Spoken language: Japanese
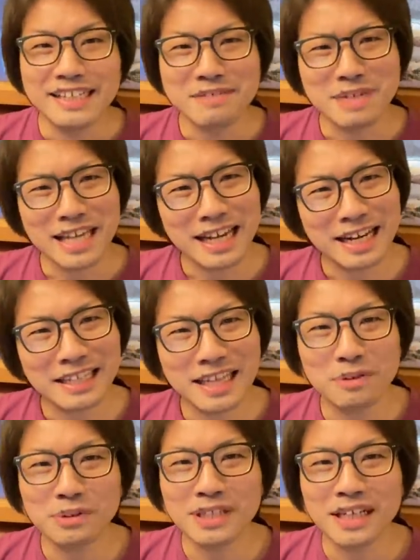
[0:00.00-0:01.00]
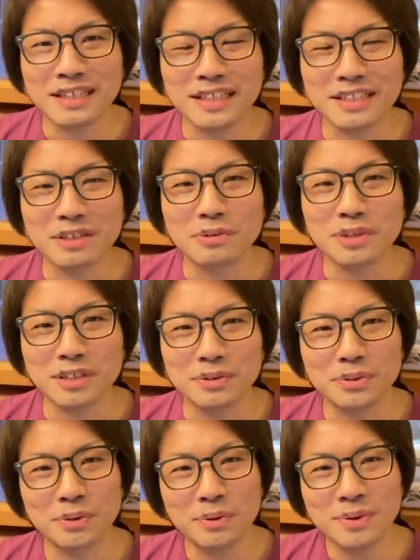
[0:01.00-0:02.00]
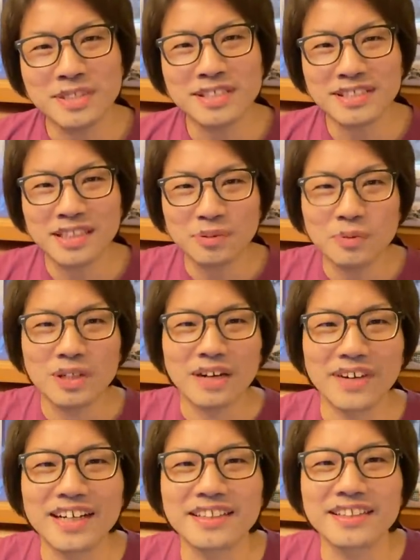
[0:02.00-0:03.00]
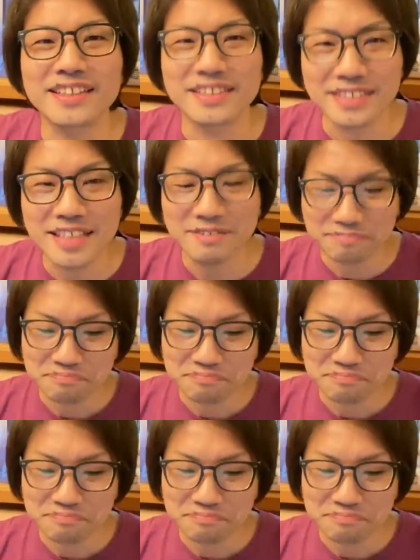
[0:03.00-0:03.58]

まあ、やらないことはないだろうけど、当日かどうかは分かんないですね。